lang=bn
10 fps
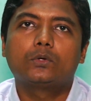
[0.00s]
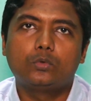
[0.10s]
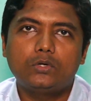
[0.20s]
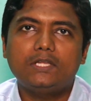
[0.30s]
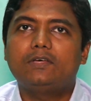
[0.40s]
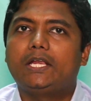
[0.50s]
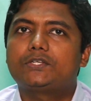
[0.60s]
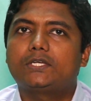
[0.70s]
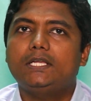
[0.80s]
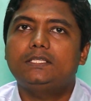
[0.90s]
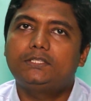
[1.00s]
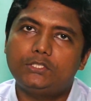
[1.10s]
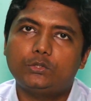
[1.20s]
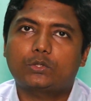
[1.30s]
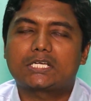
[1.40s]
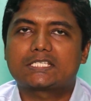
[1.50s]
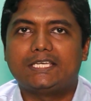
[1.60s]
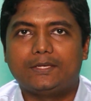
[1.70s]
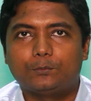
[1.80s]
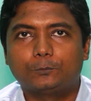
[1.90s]
গুডিল ভ্যালুয়েশনের দ্বিতীয় ক্লাসটি
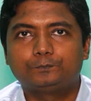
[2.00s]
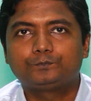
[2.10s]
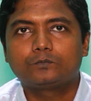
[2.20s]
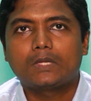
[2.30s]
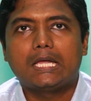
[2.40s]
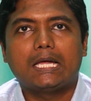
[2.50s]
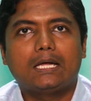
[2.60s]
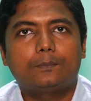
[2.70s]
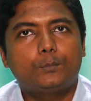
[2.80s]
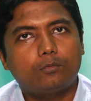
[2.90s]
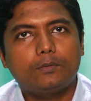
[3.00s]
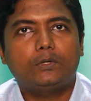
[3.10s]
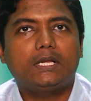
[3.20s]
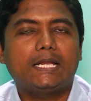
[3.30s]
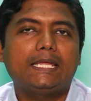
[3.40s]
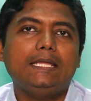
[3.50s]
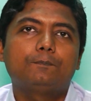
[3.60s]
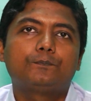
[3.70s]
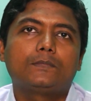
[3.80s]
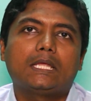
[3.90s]
নেব পূর্বে বলে রাখি
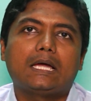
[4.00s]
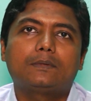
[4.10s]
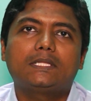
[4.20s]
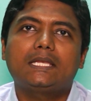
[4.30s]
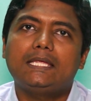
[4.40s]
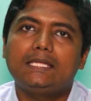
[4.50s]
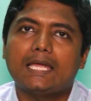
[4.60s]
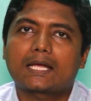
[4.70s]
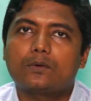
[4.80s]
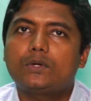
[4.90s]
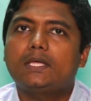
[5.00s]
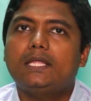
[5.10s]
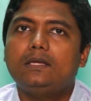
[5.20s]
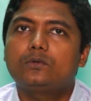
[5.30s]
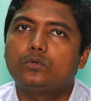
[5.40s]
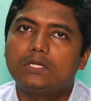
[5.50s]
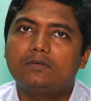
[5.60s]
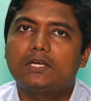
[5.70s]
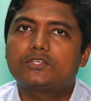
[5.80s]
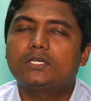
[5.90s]
আমাদের এই অ্যাকাউন্টিংয়ের গুডিল
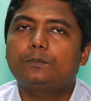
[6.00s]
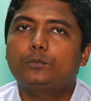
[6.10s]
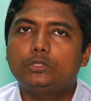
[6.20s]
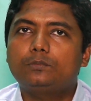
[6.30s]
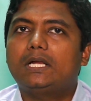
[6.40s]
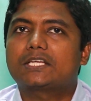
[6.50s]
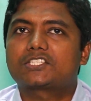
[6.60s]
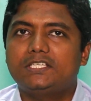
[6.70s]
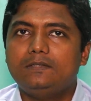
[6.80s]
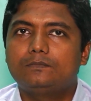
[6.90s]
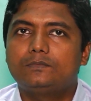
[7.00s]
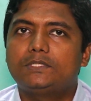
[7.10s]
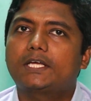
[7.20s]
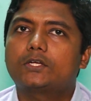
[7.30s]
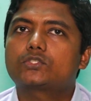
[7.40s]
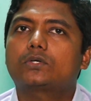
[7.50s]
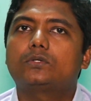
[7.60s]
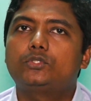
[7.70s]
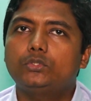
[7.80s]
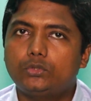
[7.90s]
ভ্যালুয়েশনের প্রথম ক্লাসটি যেখানে সকল
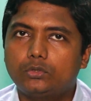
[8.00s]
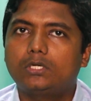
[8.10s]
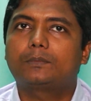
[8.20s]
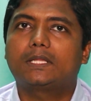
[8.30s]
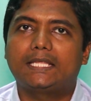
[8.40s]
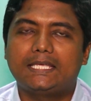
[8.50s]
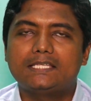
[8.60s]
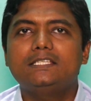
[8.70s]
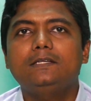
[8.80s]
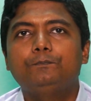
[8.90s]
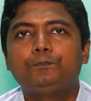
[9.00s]
সূত্রগুলো আমরা দেখিয়েছি